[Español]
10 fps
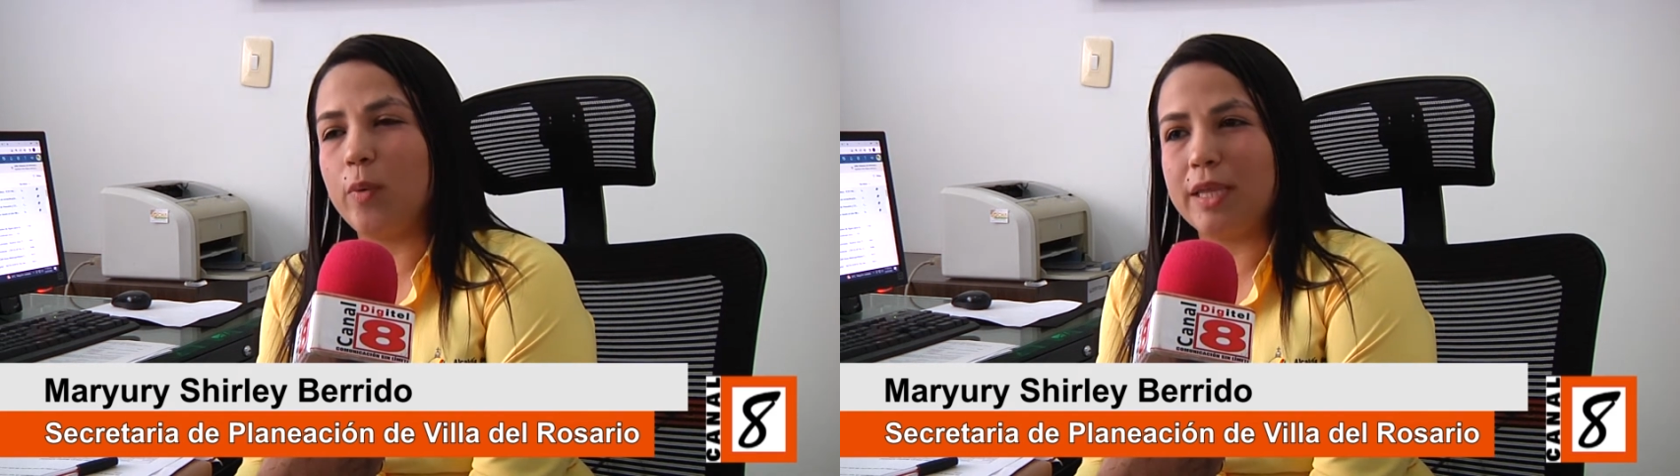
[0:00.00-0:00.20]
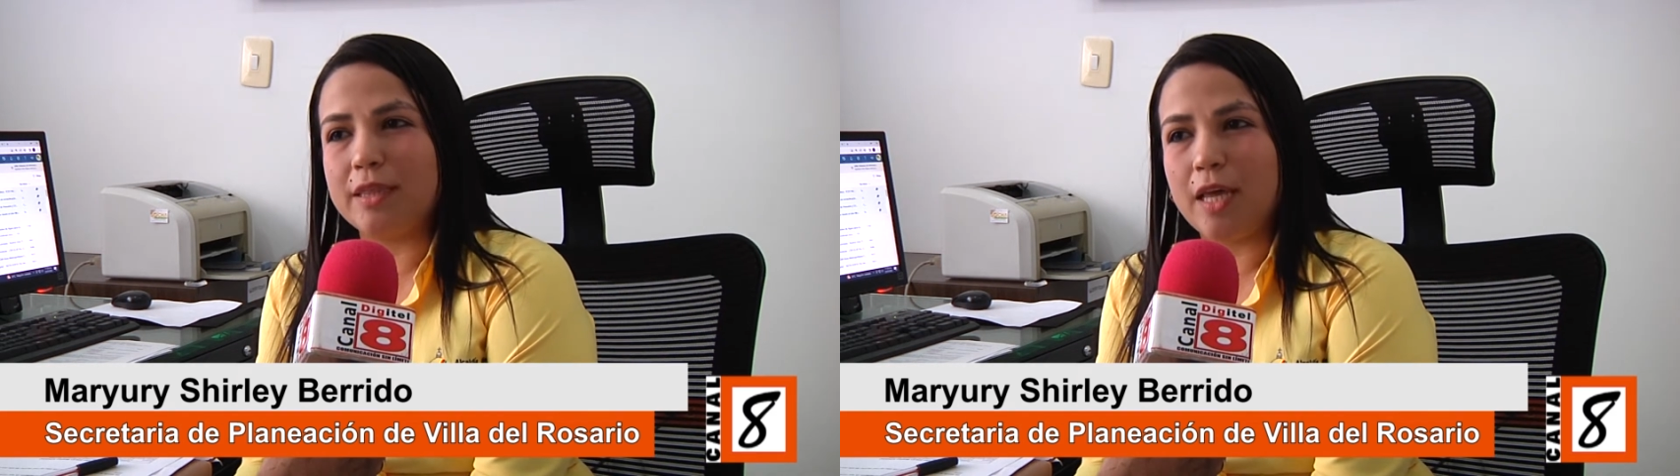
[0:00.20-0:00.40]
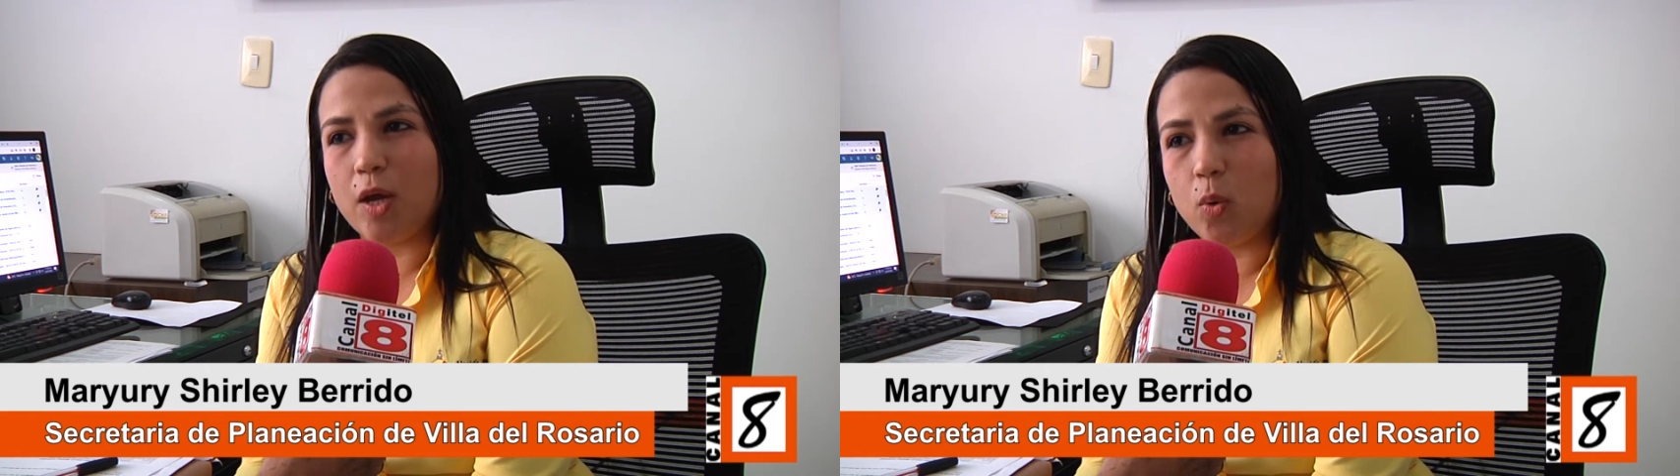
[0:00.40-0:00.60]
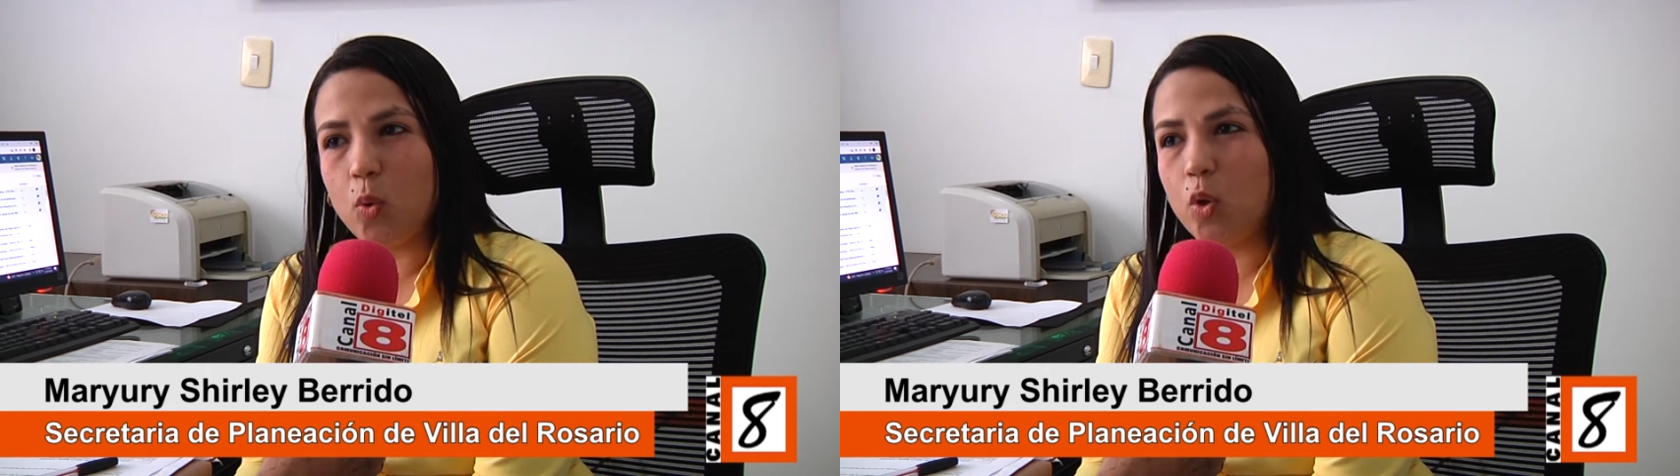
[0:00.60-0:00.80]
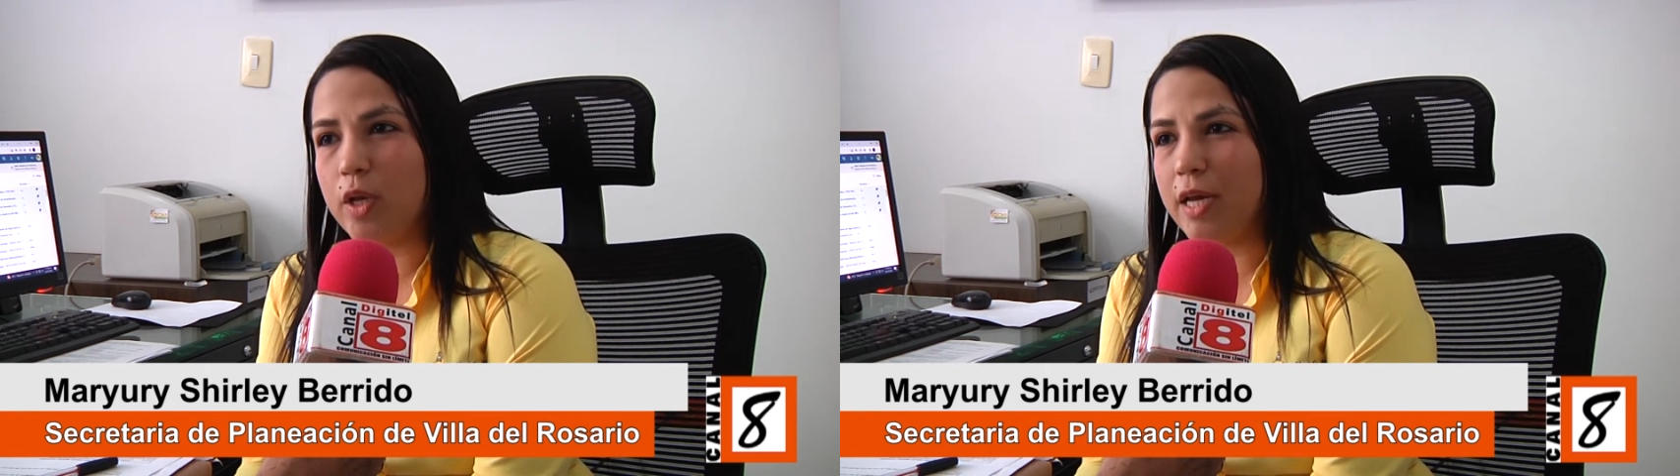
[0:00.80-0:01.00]
20 de
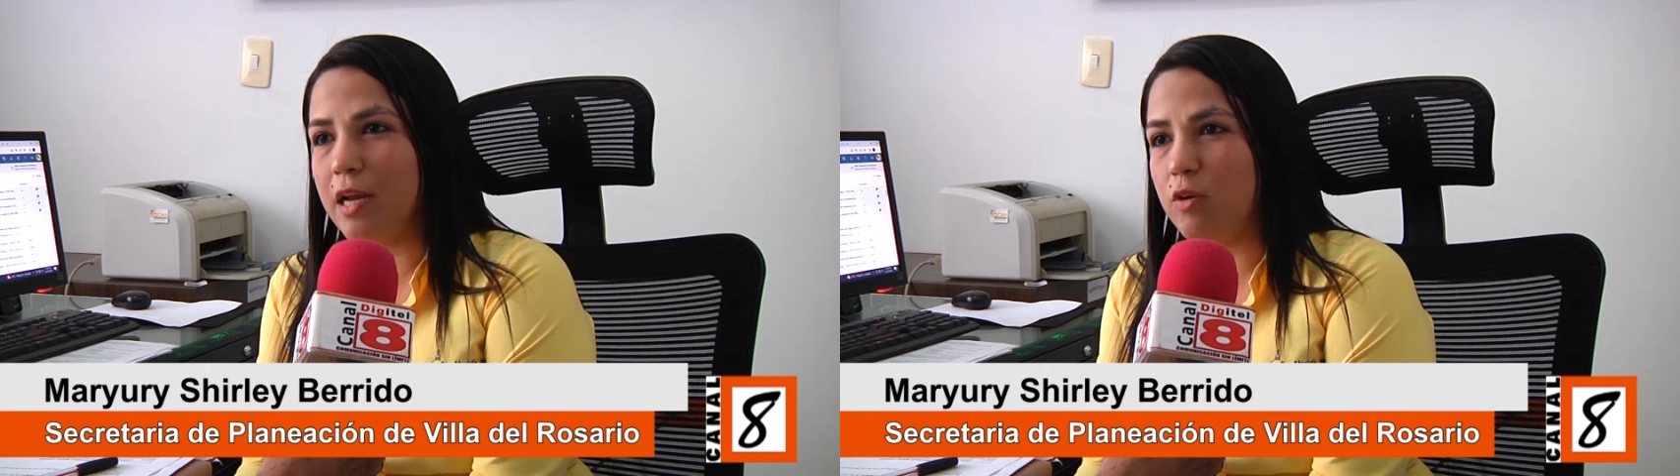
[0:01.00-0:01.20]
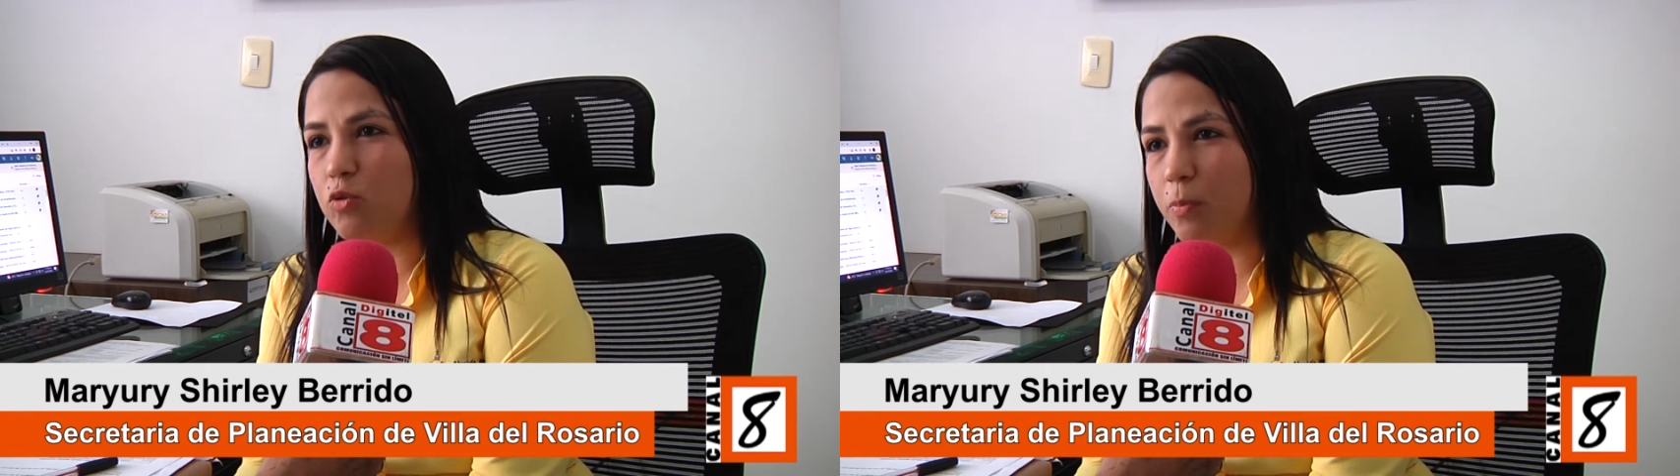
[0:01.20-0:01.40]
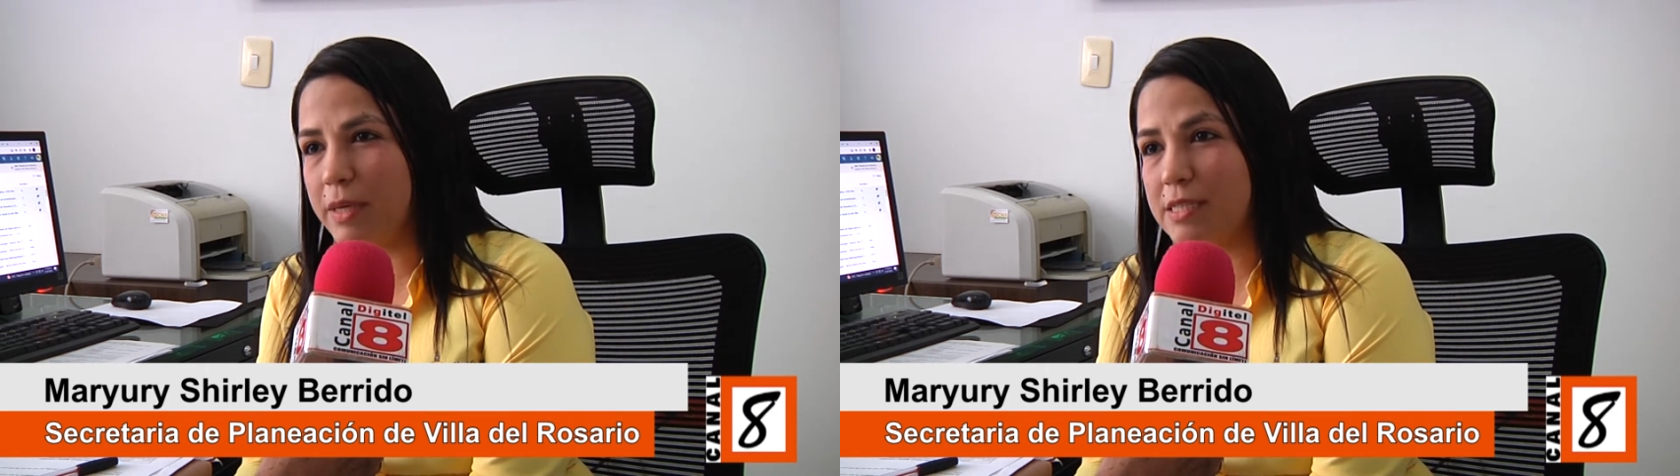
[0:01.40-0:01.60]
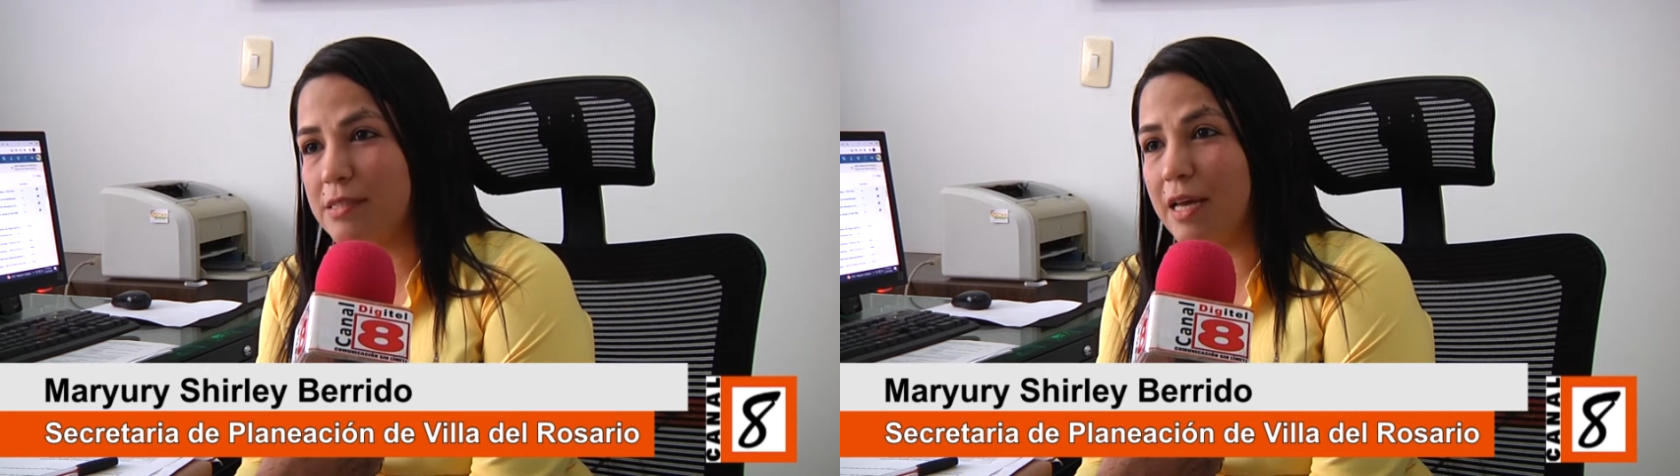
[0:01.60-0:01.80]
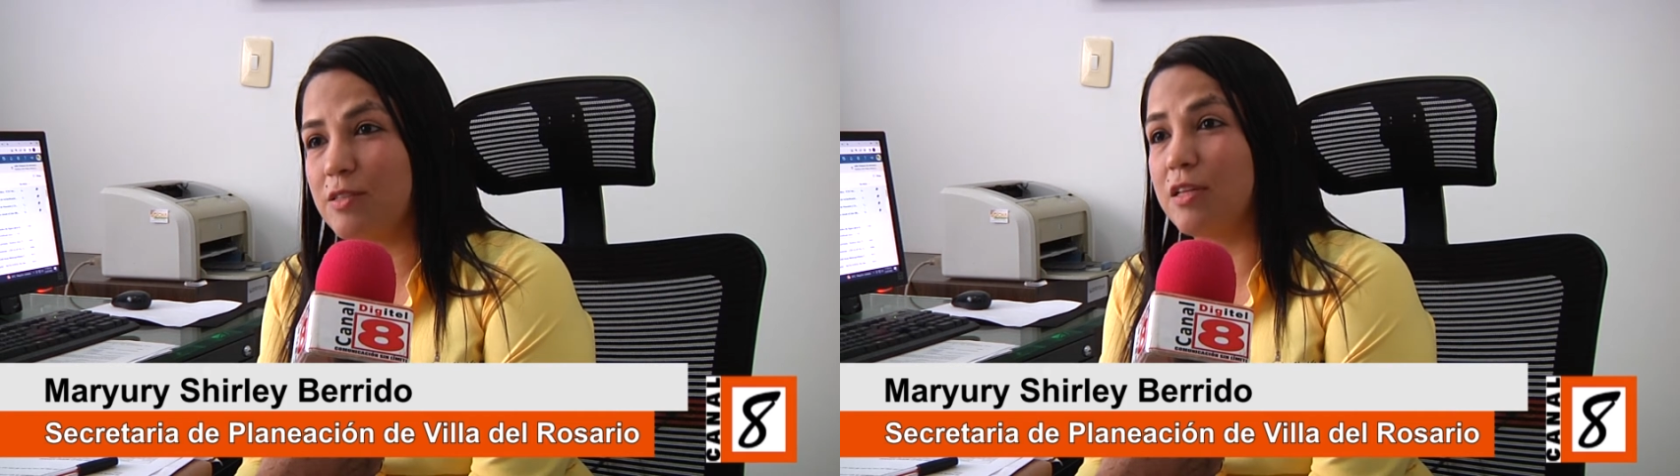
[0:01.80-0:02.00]
julio, llega a la autopista,